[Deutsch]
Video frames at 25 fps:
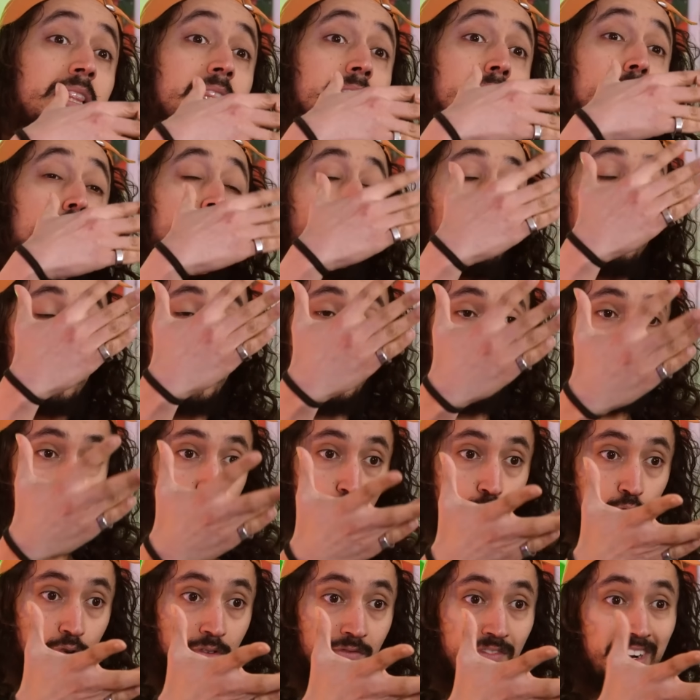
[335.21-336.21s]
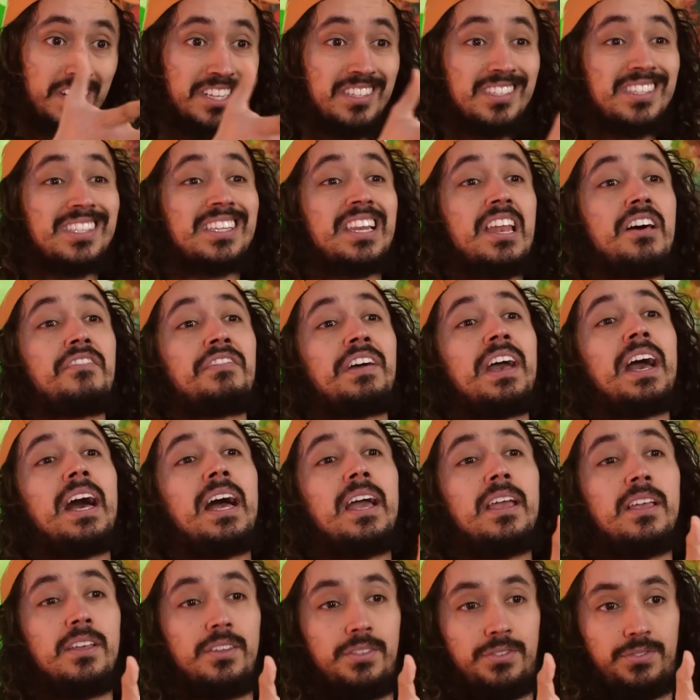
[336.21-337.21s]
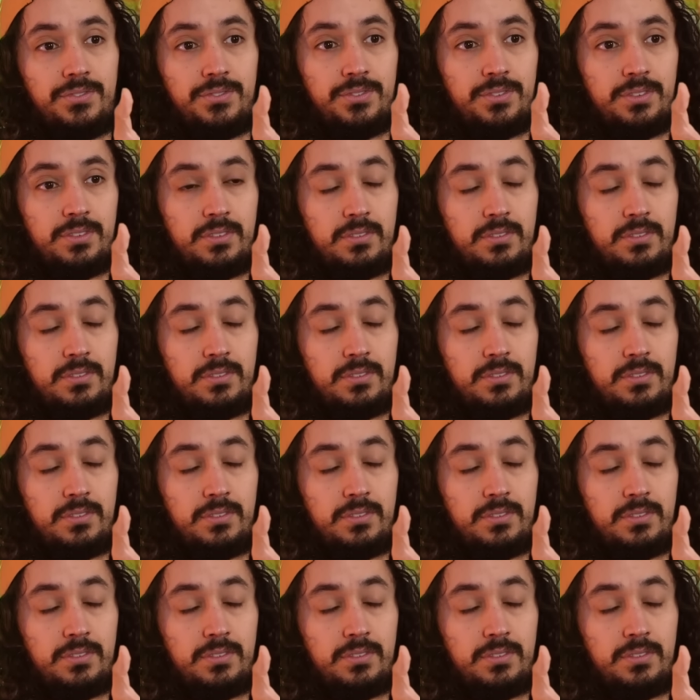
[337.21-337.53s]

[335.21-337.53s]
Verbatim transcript: der offenen Bühnen, weil das Sklaverei ist.